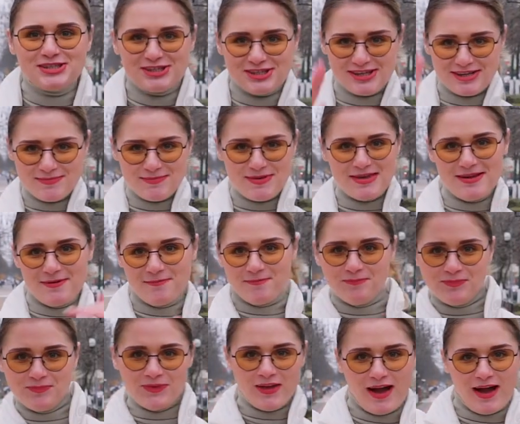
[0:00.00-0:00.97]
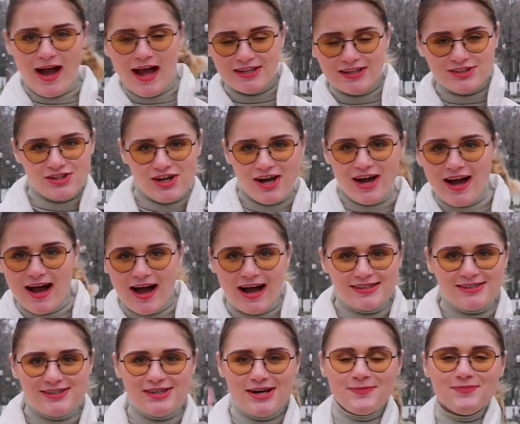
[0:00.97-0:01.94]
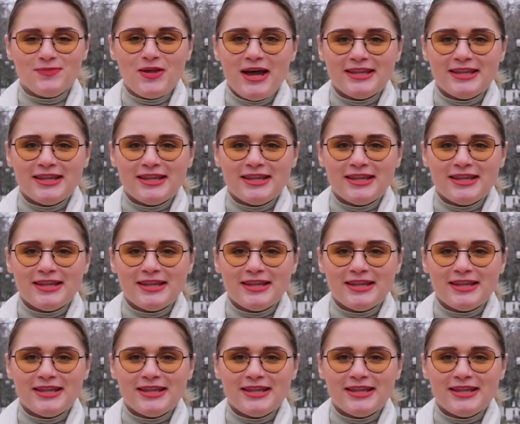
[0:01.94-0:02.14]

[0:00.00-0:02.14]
Джимми, Ача, Ача